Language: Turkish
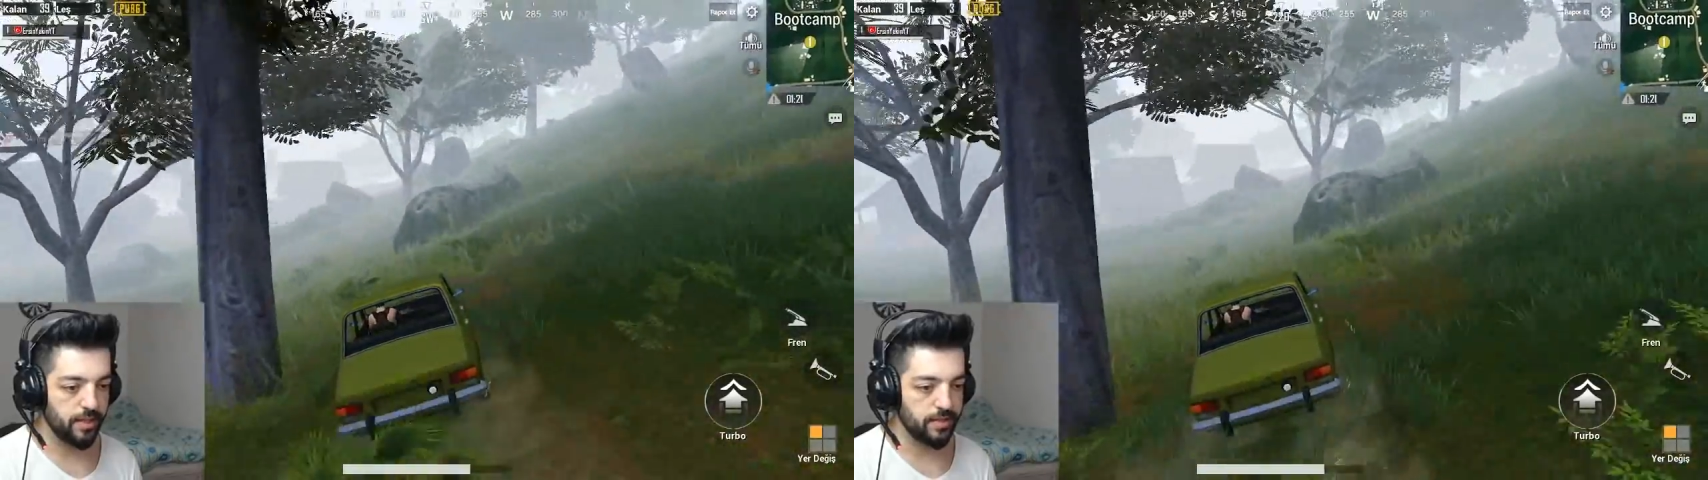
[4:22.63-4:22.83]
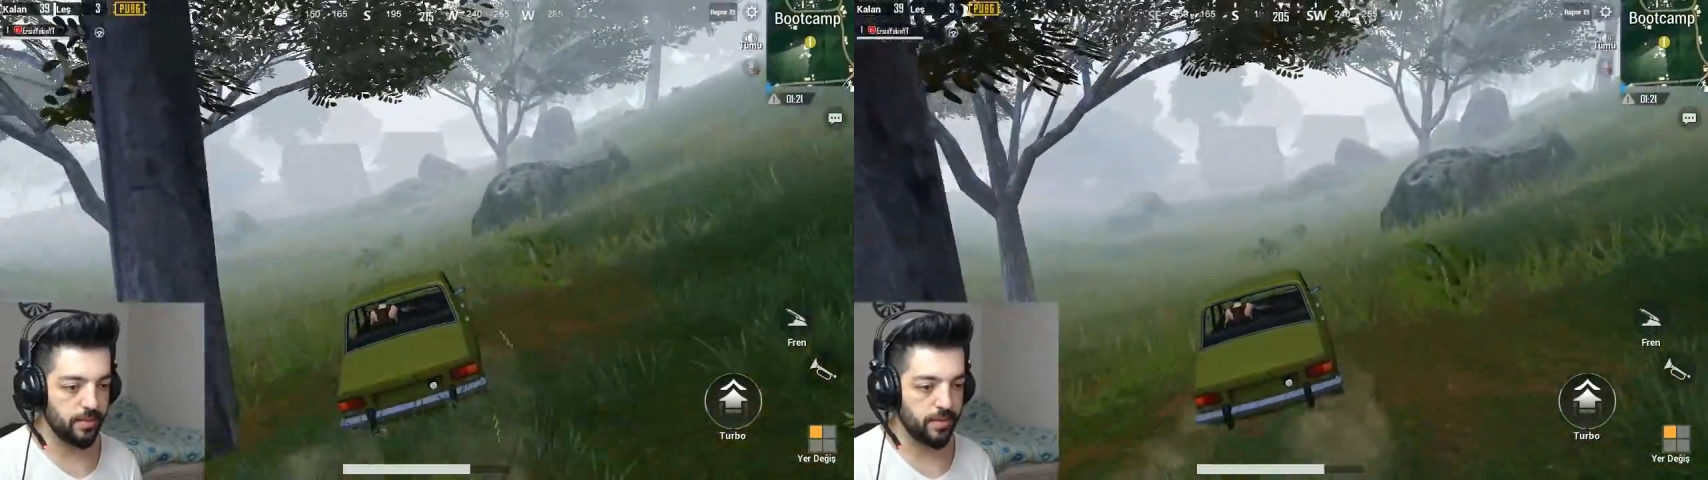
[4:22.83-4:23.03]

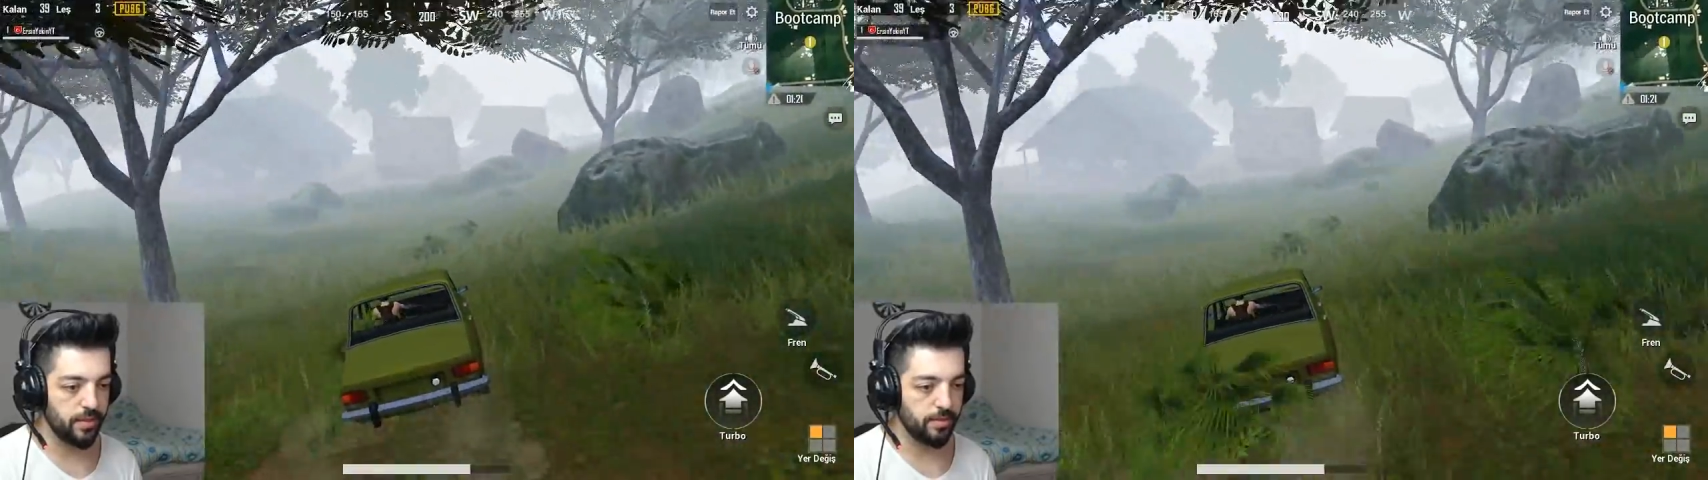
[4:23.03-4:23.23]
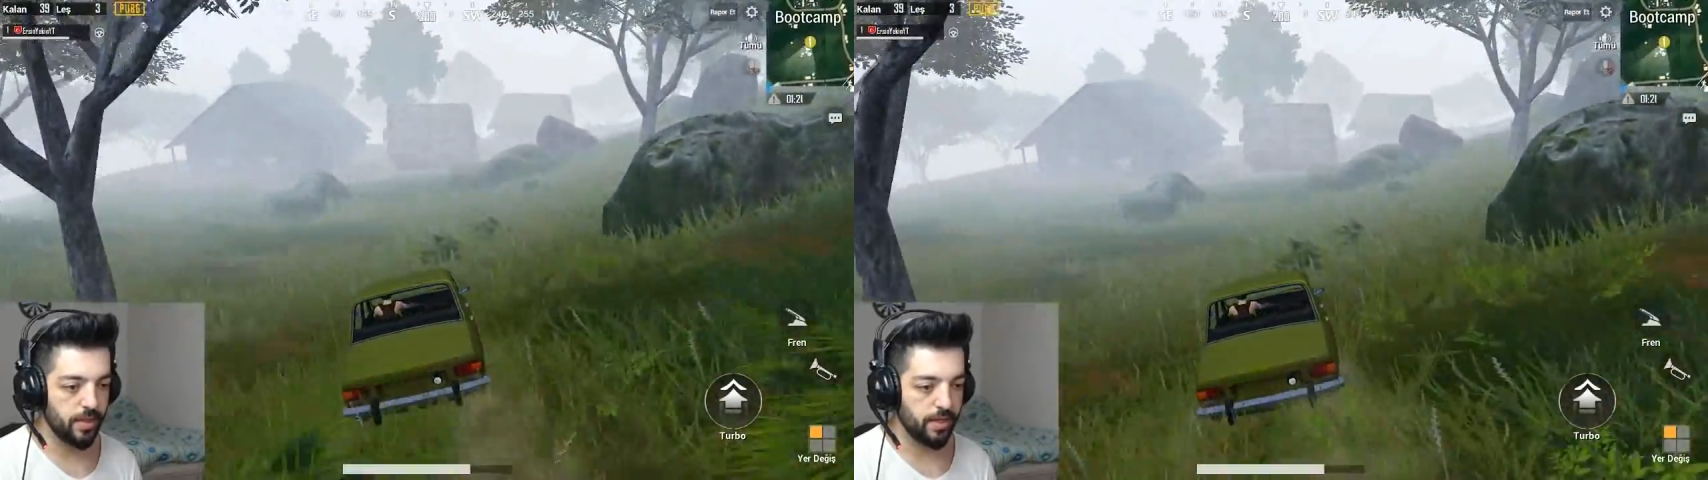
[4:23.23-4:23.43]

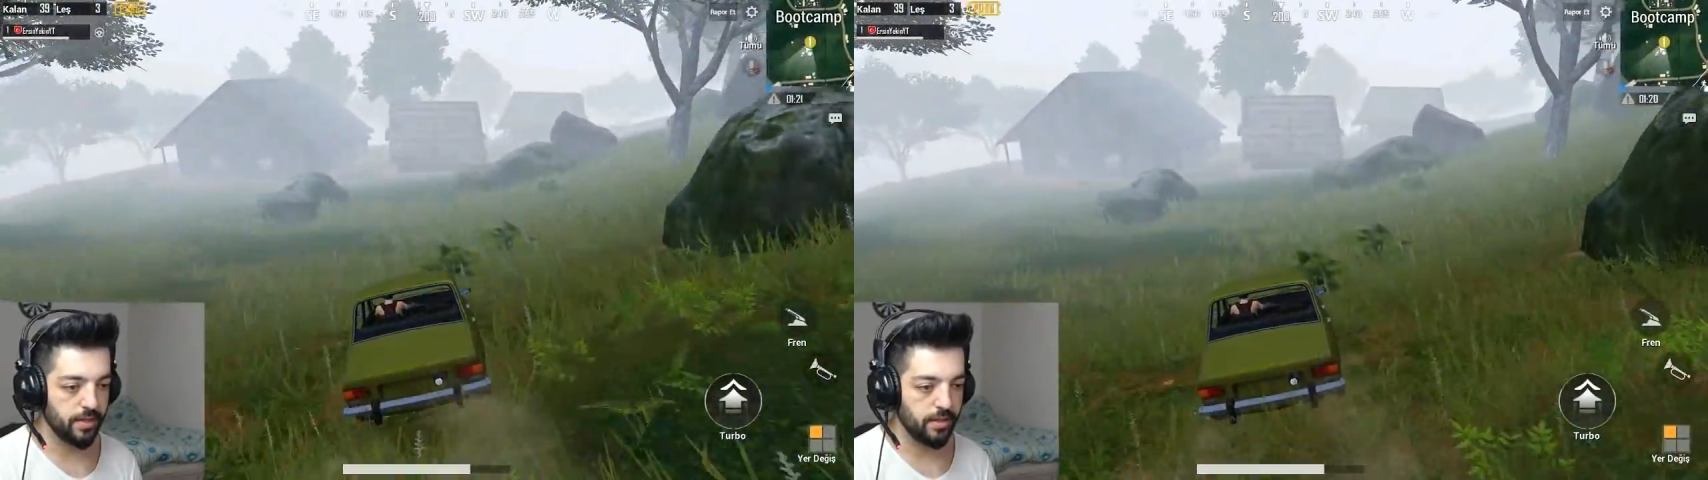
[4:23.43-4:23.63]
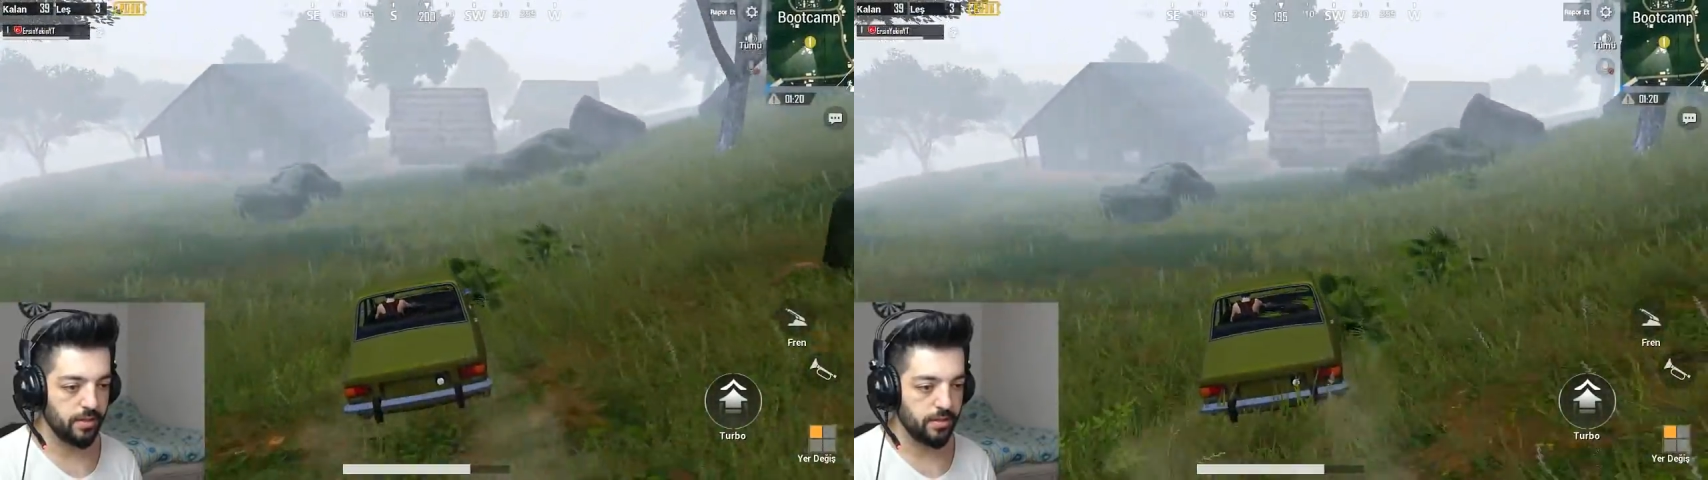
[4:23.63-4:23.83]
Ezebilirim yani.